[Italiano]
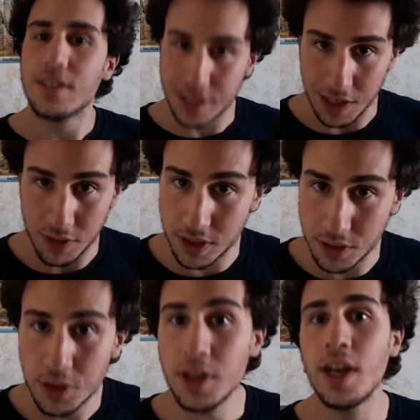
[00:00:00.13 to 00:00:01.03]
Salve
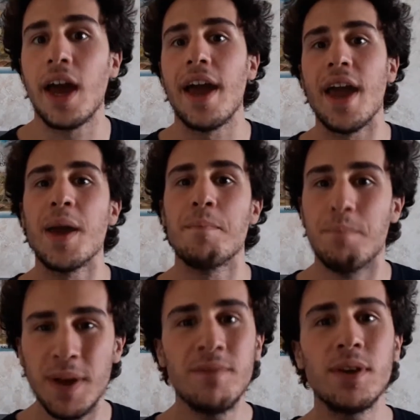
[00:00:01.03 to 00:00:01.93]
signori e
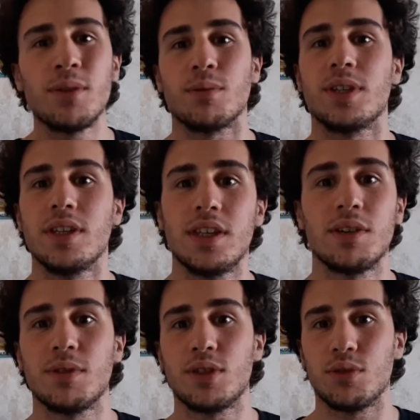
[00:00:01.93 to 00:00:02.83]
benvenuti in
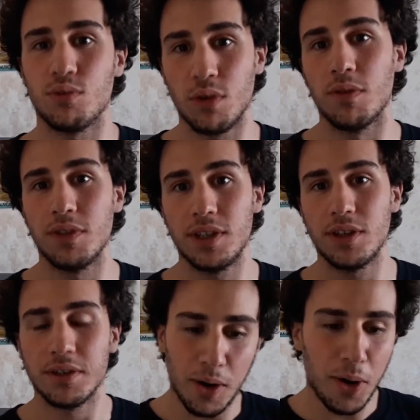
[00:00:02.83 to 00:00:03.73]
questo nuovo
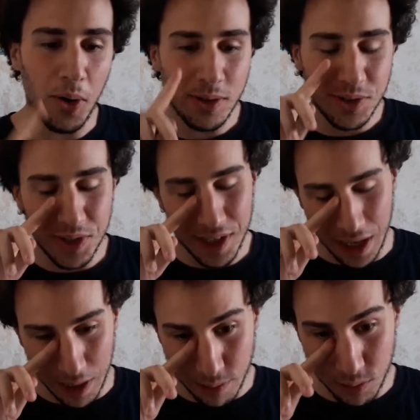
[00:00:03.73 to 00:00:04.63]
video. Oggi
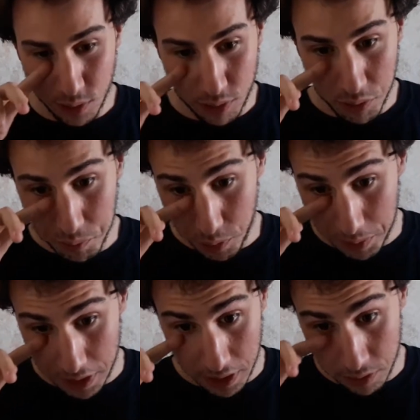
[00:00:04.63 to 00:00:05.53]
è un giorno un po'
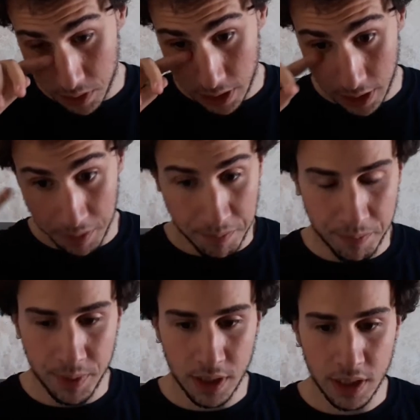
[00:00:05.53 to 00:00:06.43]
particolare
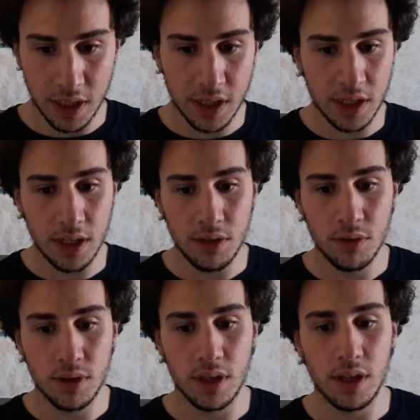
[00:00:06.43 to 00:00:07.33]
perché
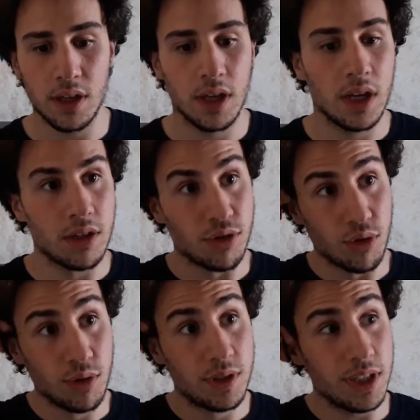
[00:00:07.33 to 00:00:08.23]
credo che,
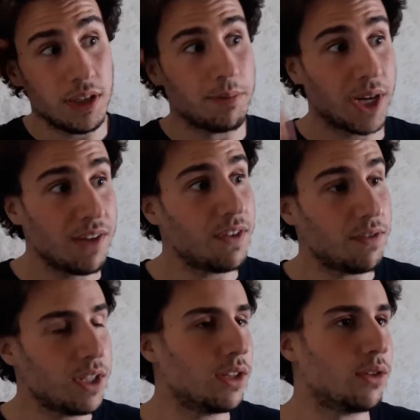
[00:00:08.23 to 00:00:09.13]
tolti i brevi
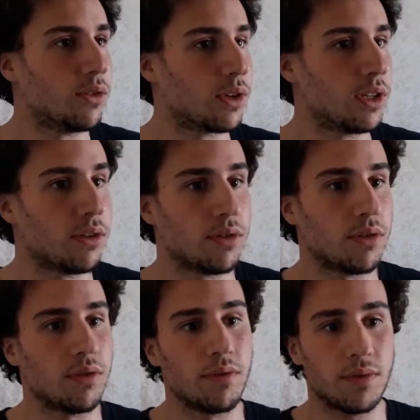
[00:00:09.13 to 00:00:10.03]
video che
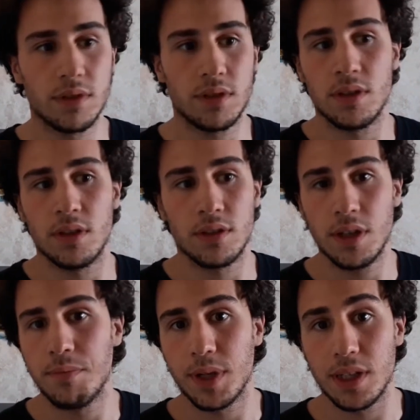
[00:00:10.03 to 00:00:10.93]
ho eh,
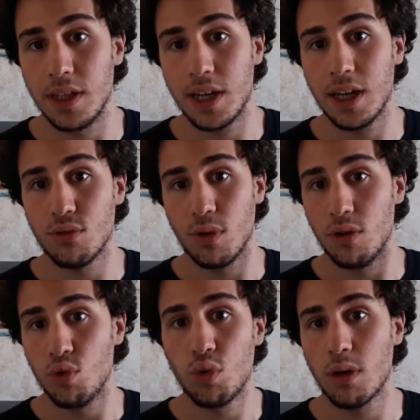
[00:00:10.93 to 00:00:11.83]
sempre dedicato a
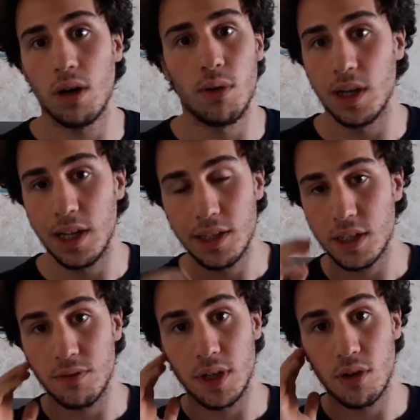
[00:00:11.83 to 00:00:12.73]
Lucca o alle
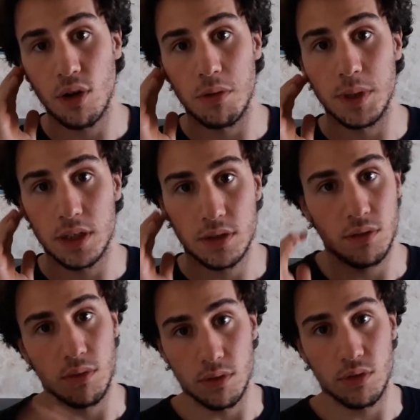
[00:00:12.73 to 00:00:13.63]
altre fiere comics
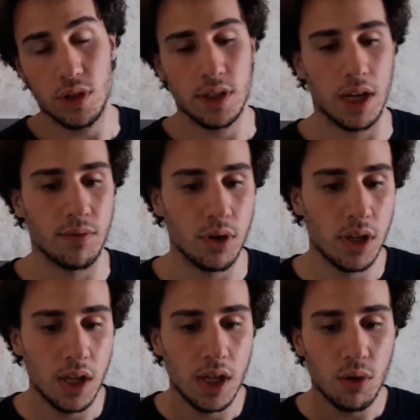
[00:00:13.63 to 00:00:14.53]
quando ci andavo,
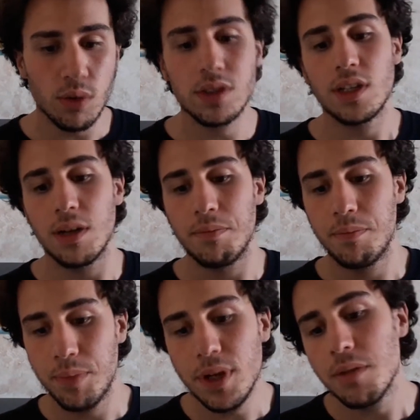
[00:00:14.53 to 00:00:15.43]
questa è la
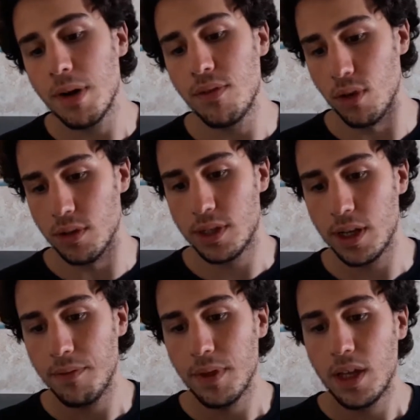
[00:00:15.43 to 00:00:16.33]
prima
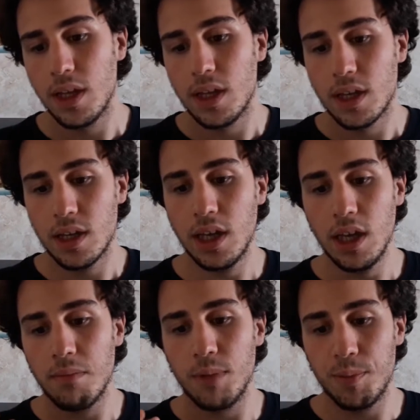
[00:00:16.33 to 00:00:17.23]
volta
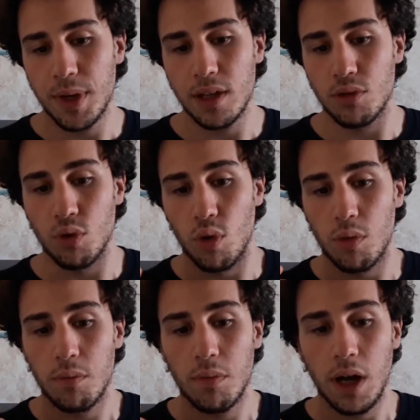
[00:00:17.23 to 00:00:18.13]
che mi
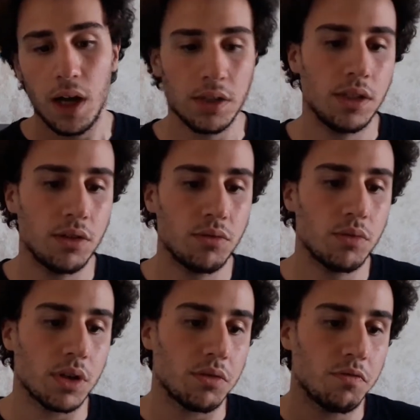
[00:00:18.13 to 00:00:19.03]
prendo
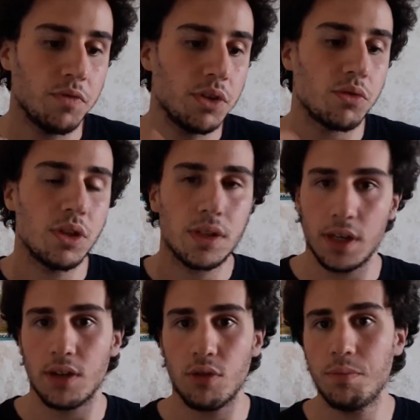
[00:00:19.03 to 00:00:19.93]
addirittura un video
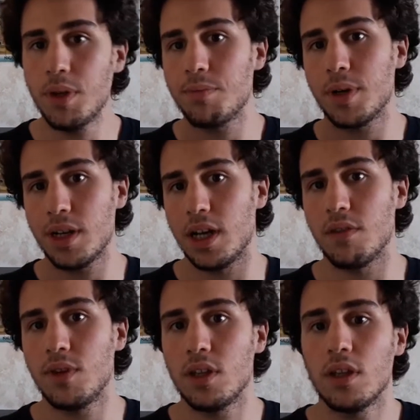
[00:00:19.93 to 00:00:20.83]
intero per
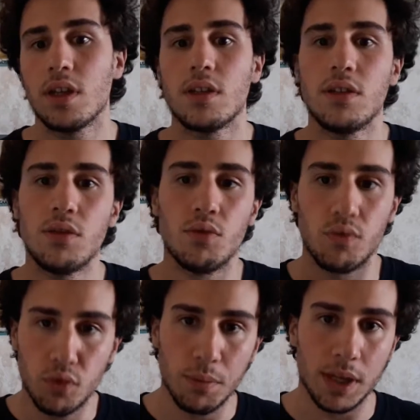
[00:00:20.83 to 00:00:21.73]
parlarvi di un
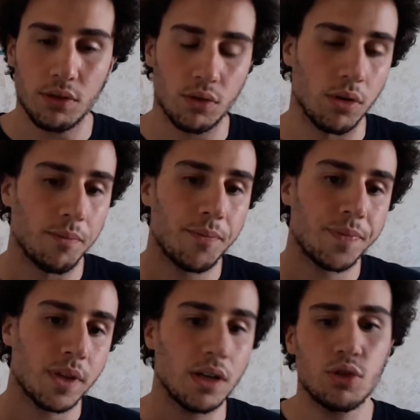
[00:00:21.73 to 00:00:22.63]
fumetto
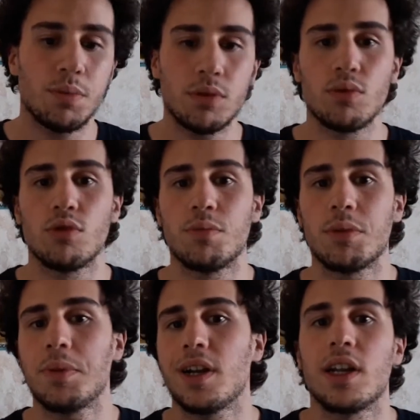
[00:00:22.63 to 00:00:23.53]
e soprattutto per
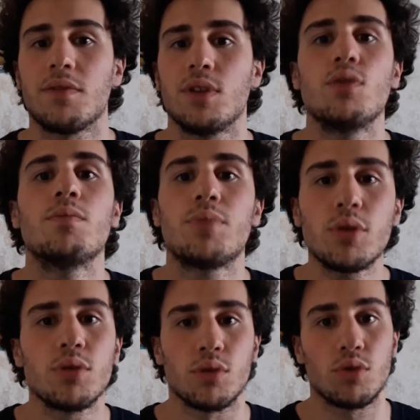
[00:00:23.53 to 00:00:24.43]
parlarvi di un
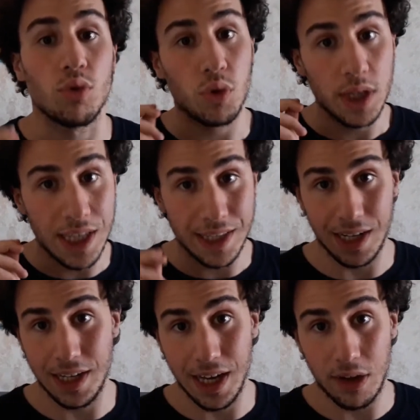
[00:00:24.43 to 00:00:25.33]
prodotto
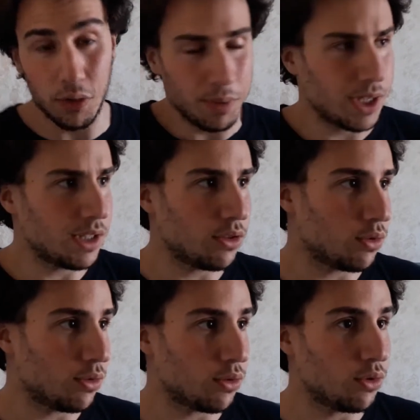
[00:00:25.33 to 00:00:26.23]
italiano, perché di
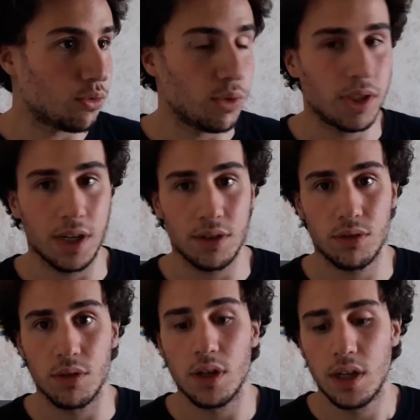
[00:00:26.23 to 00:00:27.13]
solito io qui
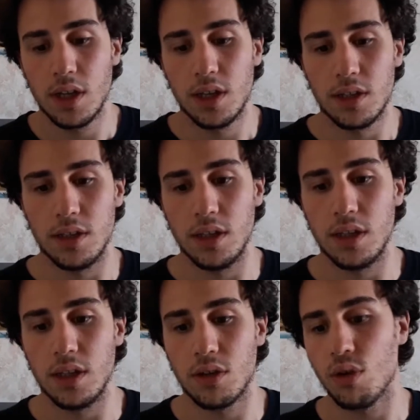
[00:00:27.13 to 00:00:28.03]
tratto
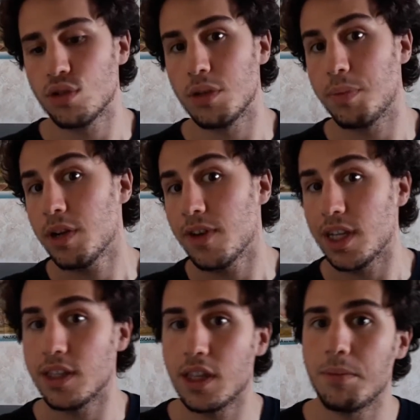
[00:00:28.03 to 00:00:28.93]
di cose
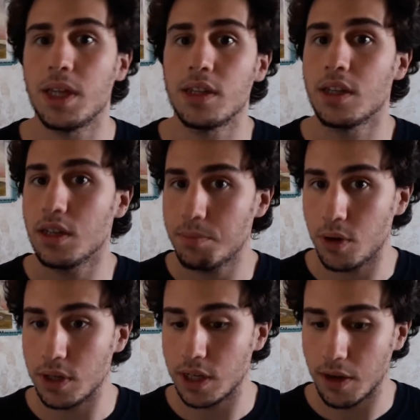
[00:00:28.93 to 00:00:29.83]
prevalentemente
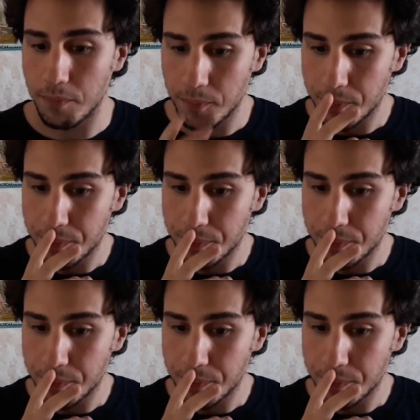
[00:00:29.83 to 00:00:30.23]
nipponiche,